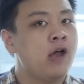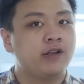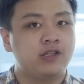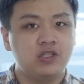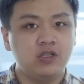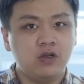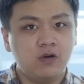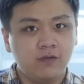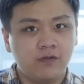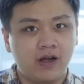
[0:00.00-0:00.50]

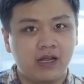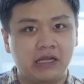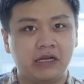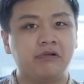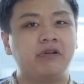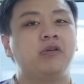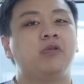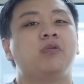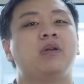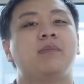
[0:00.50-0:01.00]
chứ không phải là
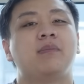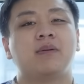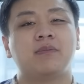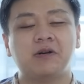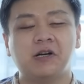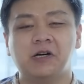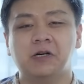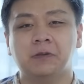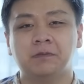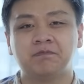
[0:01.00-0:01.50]
Reno 55
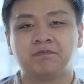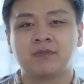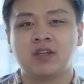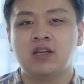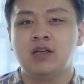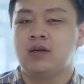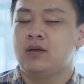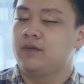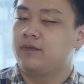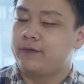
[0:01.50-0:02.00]
g
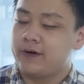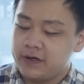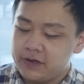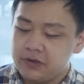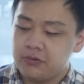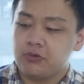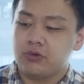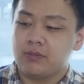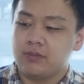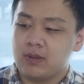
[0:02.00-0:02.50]
Với
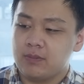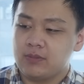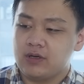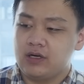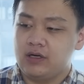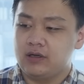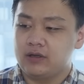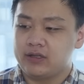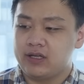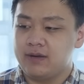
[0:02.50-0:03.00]
Reno 55 g
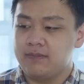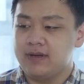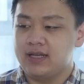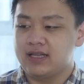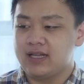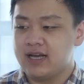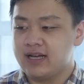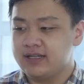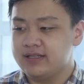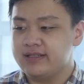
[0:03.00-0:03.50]
thì
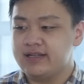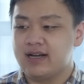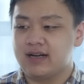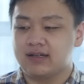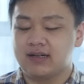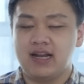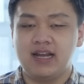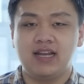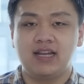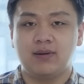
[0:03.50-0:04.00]
mình thấy
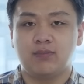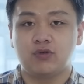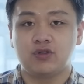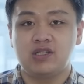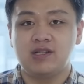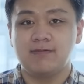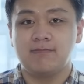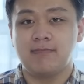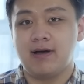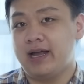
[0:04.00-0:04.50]
rằng đây là một
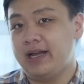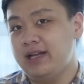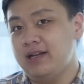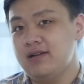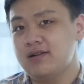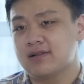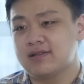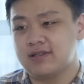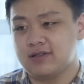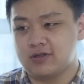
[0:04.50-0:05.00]
chiếc máy
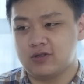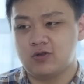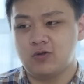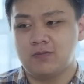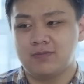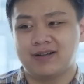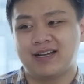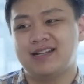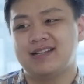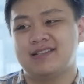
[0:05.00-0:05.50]
được sử
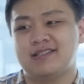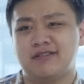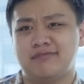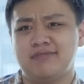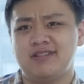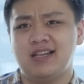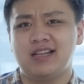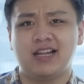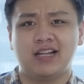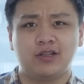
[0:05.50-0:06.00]
dụng gần
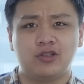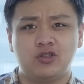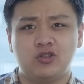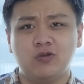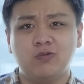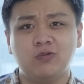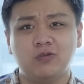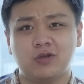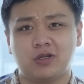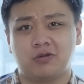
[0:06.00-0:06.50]
giống như là
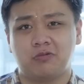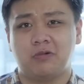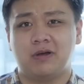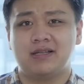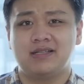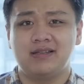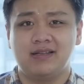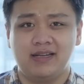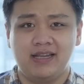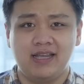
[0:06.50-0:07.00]
chung thuật
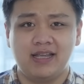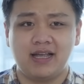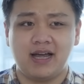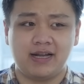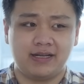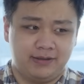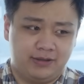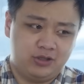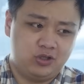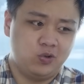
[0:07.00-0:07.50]
toán xử lý hình
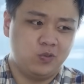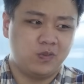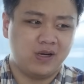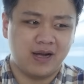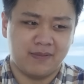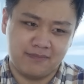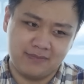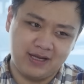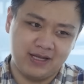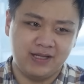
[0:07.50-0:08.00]
ảnh, chung
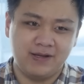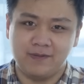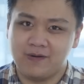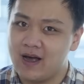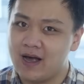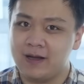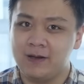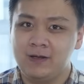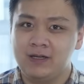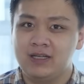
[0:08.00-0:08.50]
cảm biến thì
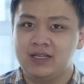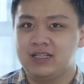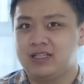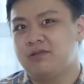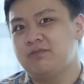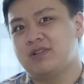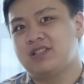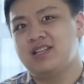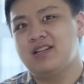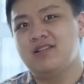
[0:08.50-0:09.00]
phải,
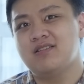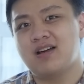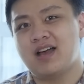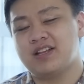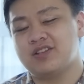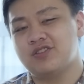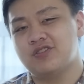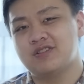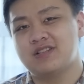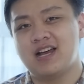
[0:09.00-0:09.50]
nhưng mà chất lượng
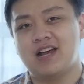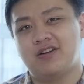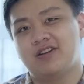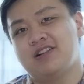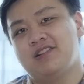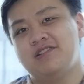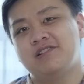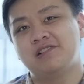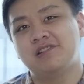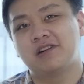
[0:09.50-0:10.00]
ảnh cho ra nó
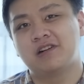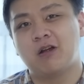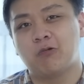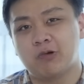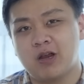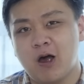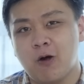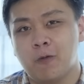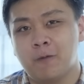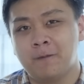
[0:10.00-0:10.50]
gần như tương đồng
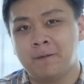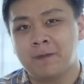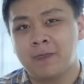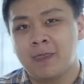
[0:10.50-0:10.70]
nhau.